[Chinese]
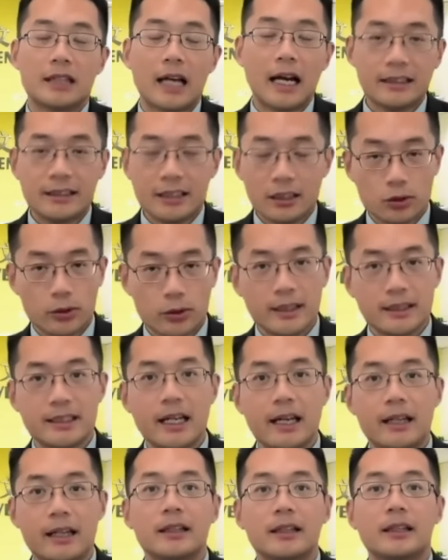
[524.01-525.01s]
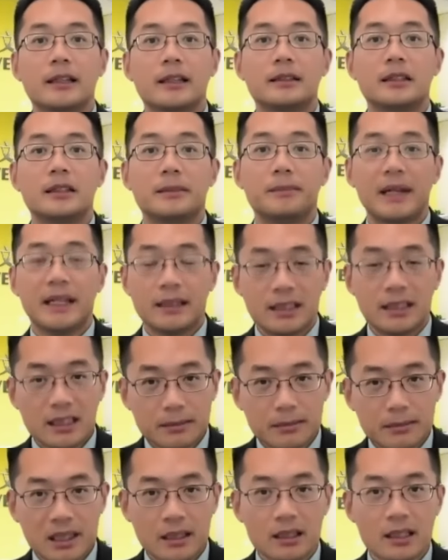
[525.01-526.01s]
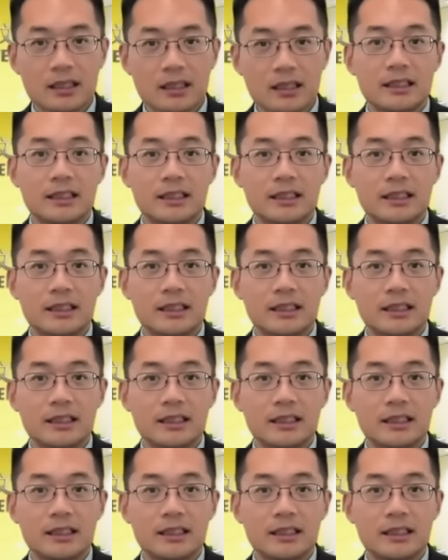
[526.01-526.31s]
他先推荐你被提名了，